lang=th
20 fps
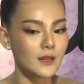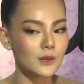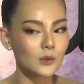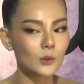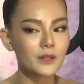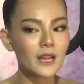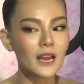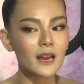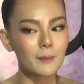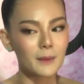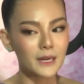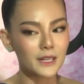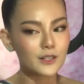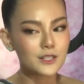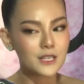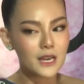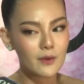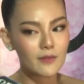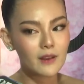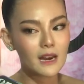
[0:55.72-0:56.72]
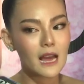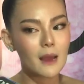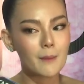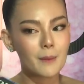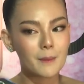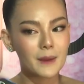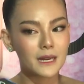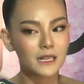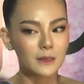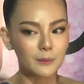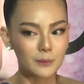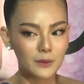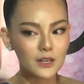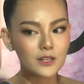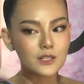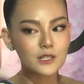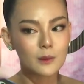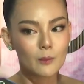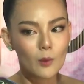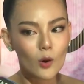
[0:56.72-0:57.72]
ทุกอย่างมันก็ใช้เวลาประมาณเกือบค
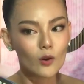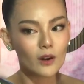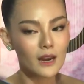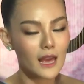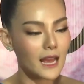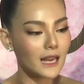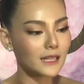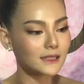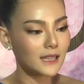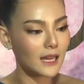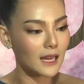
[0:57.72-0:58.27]
รึ่งชั่วโมงแหละ